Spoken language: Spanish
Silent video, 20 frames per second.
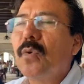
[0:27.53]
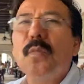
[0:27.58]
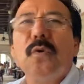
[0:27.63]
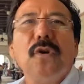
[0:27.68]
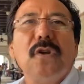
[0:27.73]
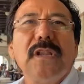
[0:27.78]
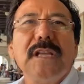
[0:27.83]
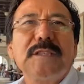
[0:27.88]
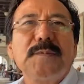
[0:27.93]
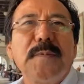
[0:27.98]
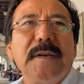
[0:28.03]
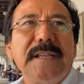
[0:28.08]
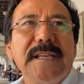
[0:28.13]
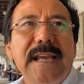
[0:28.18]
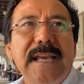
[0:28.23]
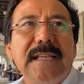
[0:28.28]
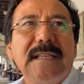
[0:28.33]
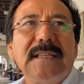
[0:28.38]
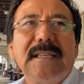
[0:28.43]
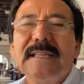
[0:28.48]
cúmulo de
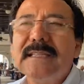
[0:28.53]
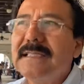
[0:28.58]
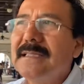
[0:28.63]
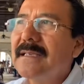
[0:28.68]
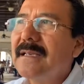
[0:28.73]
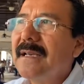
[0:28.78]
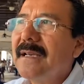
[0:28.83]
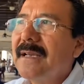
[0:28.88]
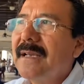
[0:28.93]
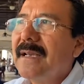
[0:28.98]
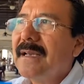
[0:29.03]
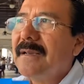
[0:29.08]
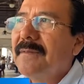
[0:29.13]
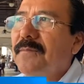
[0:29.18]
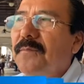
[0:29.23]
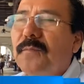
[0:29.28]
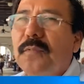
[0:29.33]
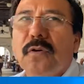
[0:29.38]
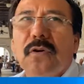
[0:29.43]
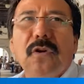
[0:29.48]
expedientes
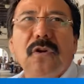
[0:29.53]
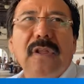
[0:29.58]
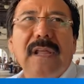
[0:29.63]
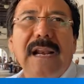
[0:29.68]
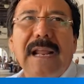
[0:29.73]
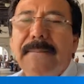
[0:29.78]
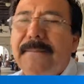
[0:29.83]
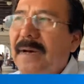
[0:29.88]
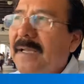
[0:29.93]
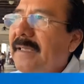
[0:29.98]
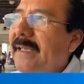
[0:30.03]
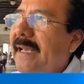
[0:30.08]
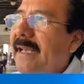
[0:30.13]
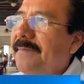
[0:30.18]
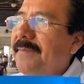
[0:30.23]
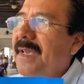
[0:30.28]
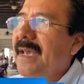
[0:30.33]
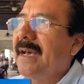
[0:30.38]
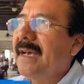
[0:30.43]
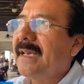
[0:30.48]
por lo de la
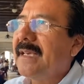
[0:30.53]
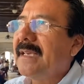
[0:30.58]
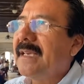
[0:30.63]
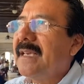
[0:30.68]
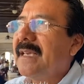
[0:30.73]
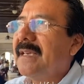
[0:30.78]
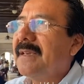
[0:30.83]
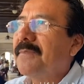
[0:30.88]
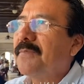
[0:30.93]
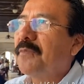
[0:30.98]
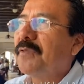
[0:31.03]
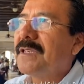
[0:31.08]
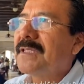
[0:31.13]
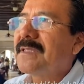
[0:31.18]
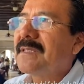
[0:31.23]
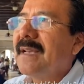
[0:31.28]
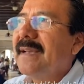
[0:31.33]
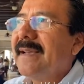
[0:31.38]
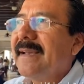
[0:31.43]
pandemia y pues